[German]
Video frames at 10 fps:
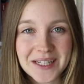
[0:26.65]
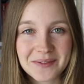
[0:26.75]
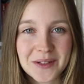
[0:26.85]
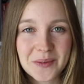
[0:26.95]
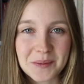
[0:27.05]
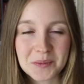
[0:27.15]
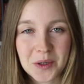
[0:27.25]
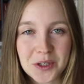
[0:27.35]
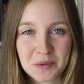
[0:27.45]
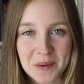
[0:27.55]
Ich war nur im
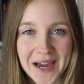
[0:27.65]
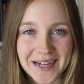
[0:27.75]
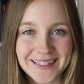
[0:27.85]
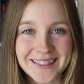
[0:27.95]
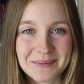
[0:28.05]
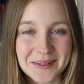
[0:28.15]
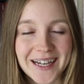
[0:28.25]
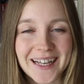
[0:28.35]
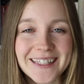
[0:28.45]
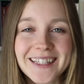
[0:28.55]
deutschsprachigen
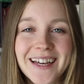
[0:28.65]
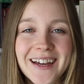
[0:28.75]
Bereich.